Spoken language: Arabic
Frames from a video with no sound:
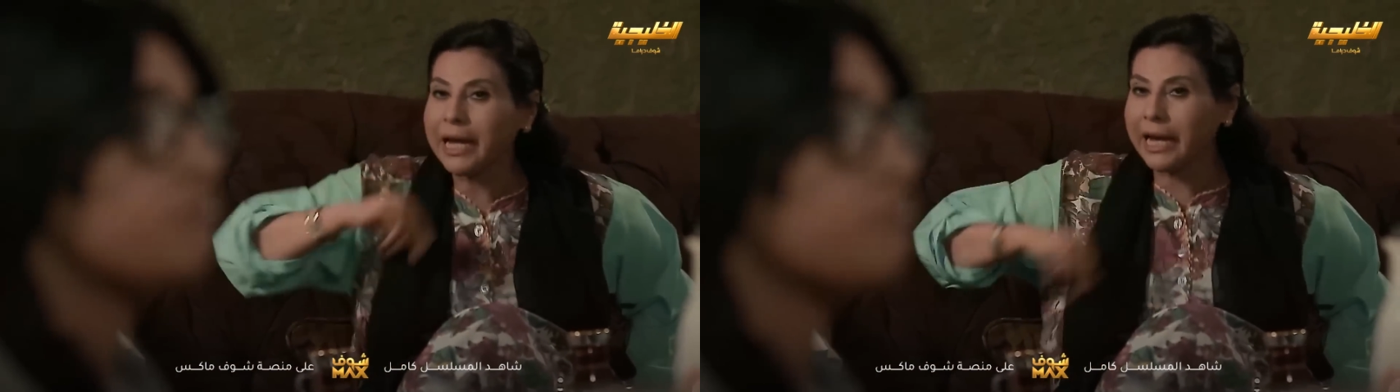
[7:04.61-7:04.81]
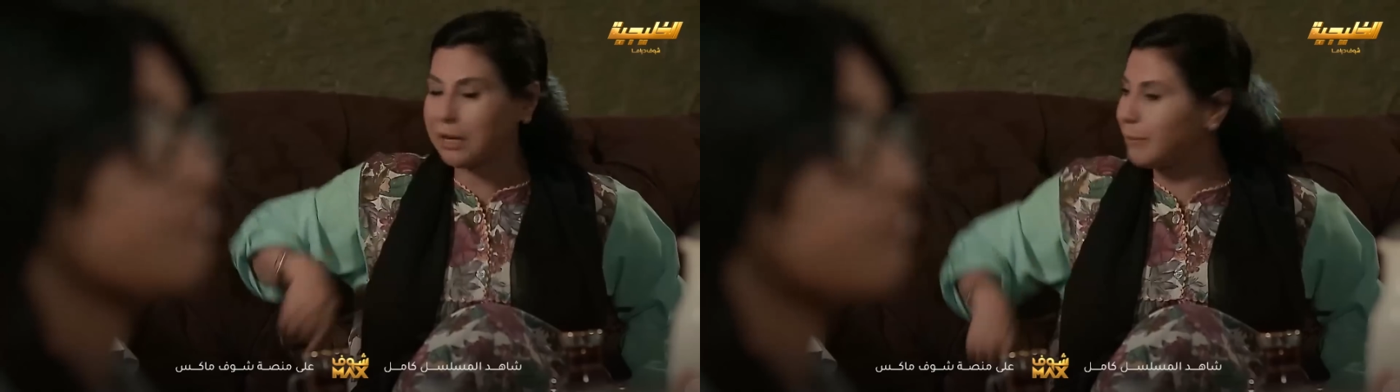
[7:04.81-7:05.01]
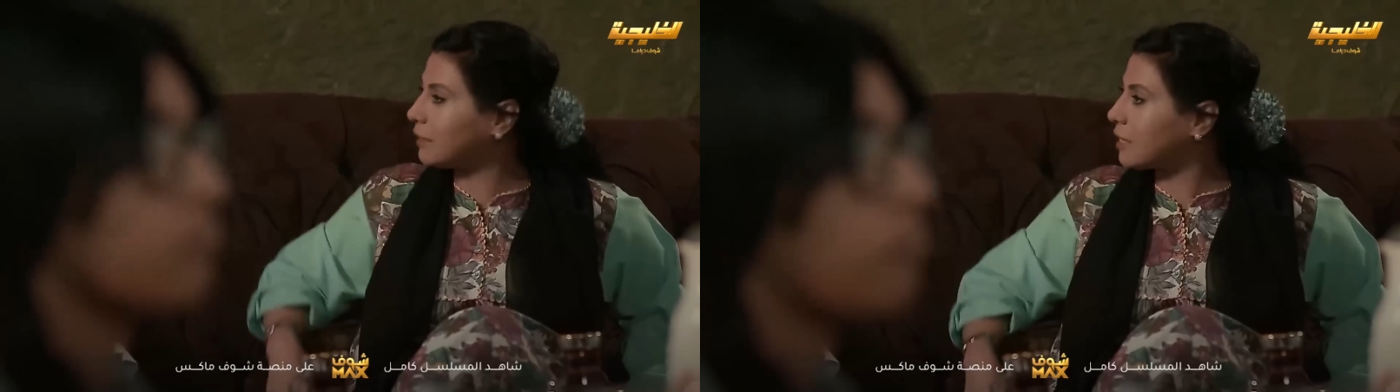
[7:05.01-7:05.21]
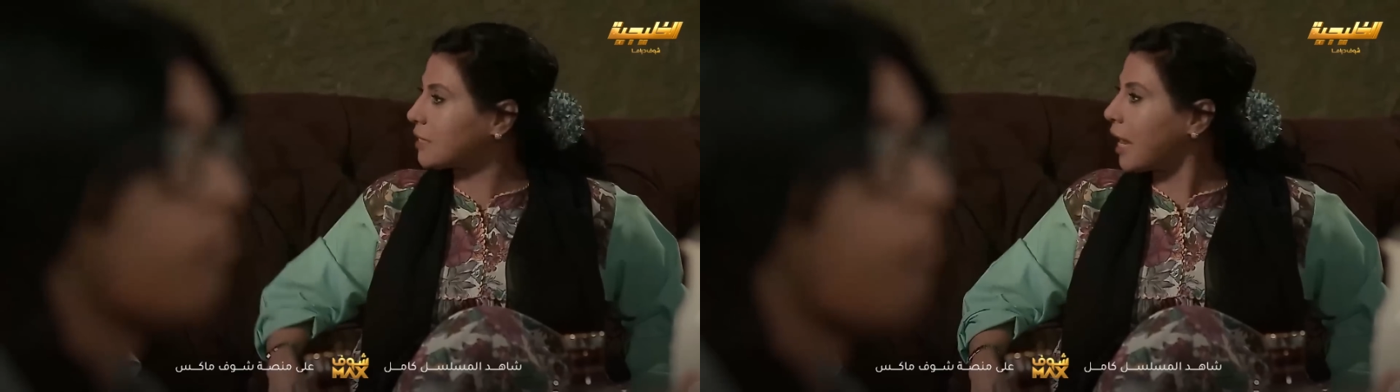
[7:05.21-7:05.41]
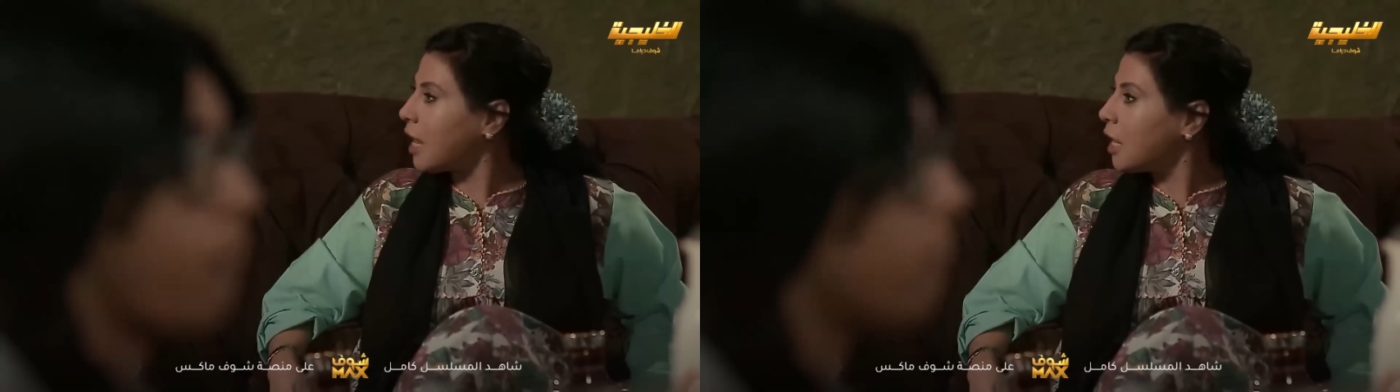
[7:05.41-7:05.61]
حق
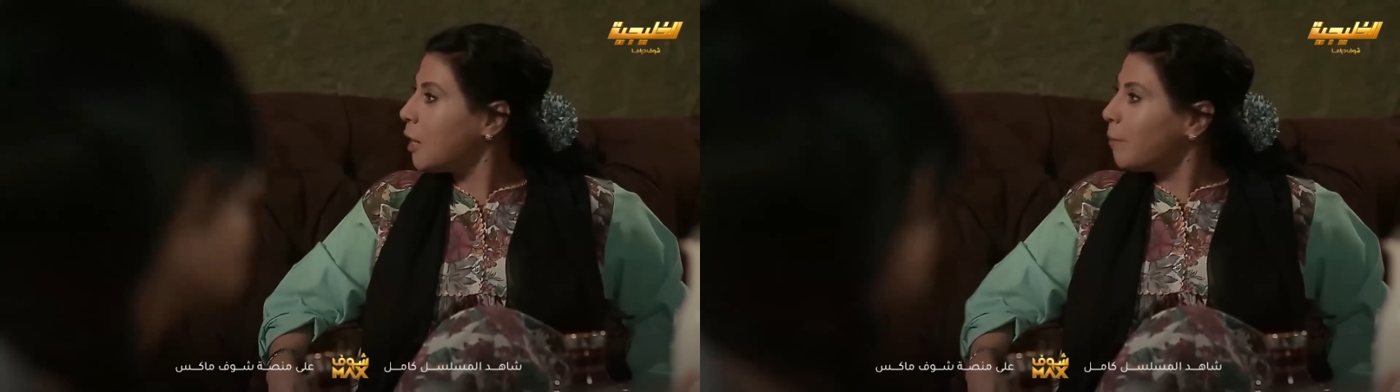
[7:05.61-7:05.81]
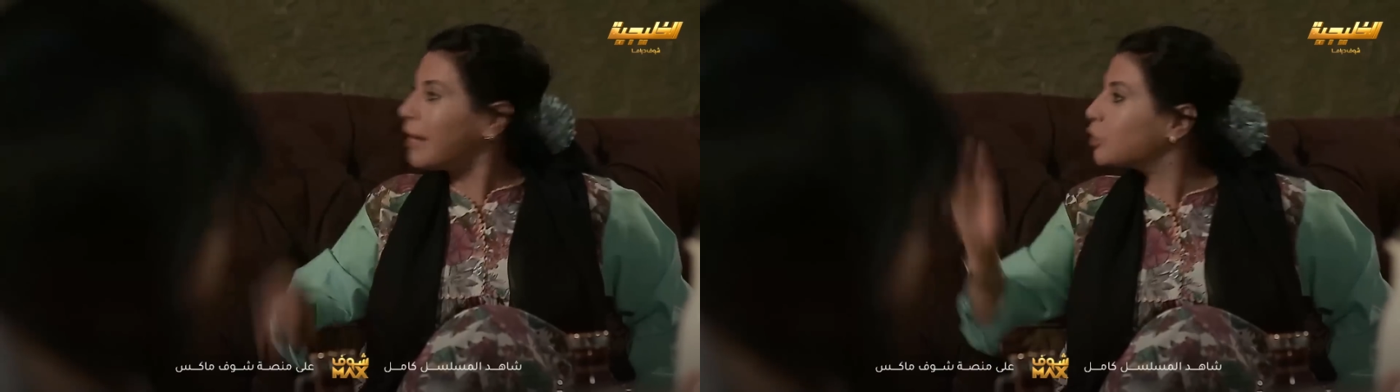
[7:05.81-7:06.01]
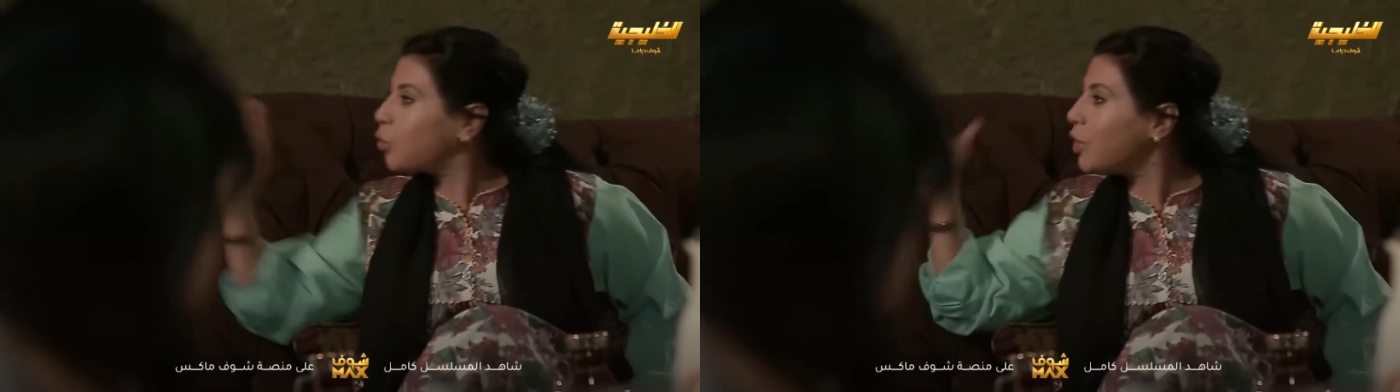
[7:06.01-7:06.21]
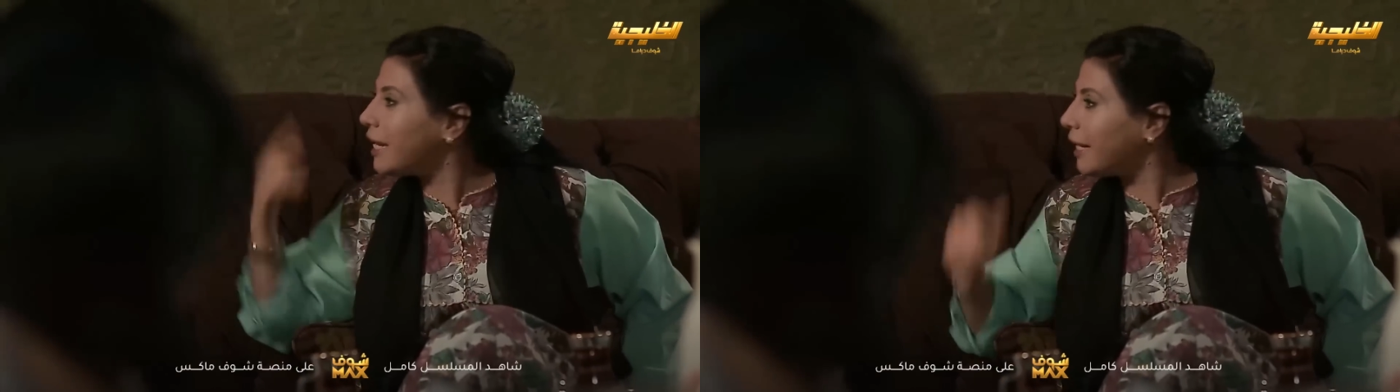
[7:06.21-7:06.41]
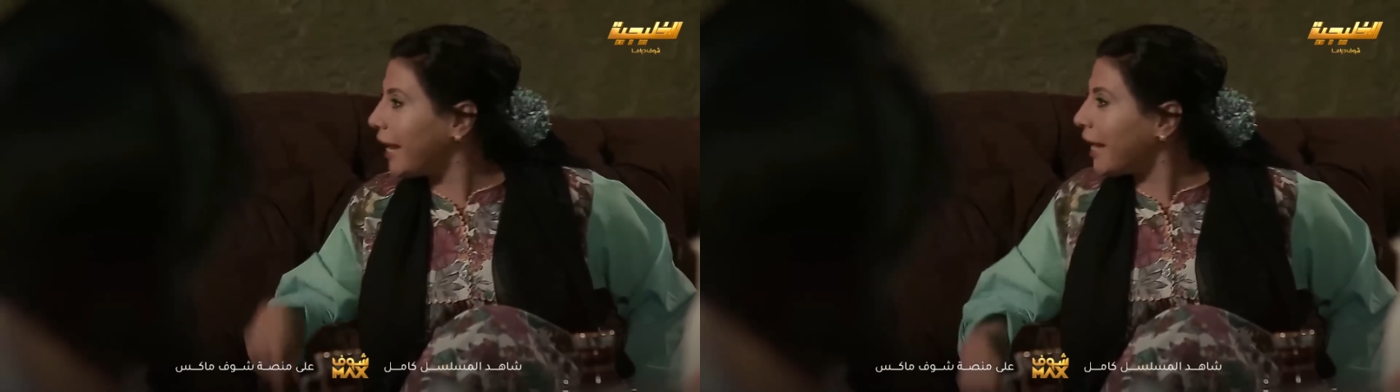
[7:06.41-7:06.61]
المدرسة ما تقول
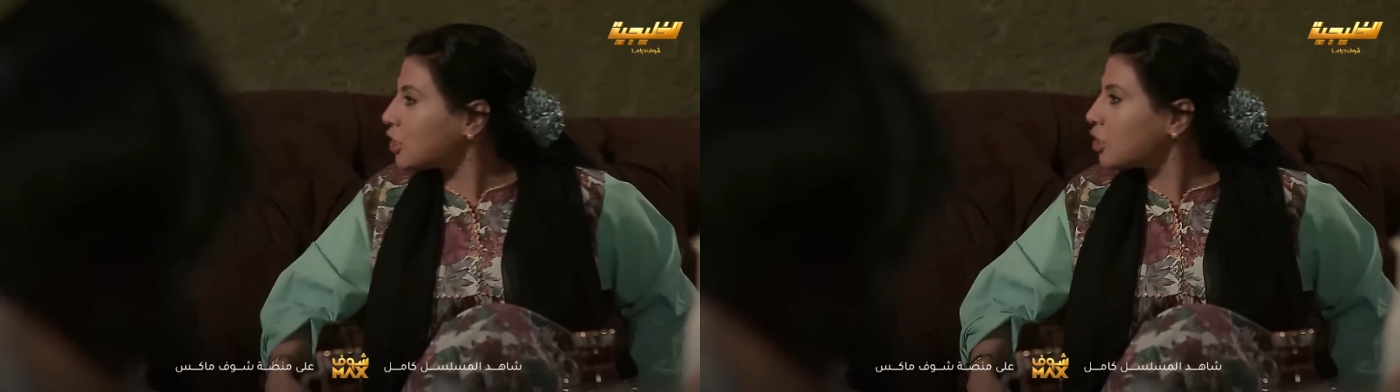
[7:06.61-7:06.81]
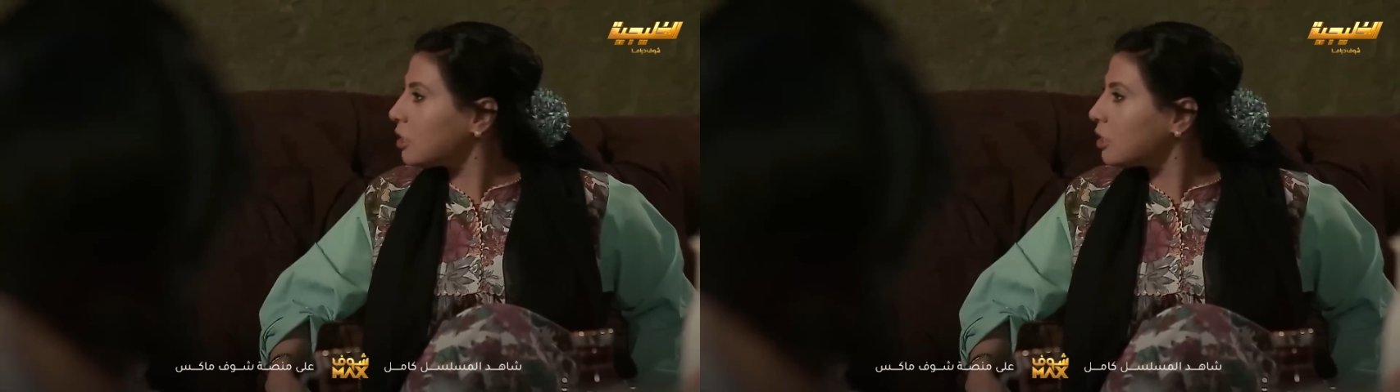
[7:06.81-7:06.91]
لي ليش؟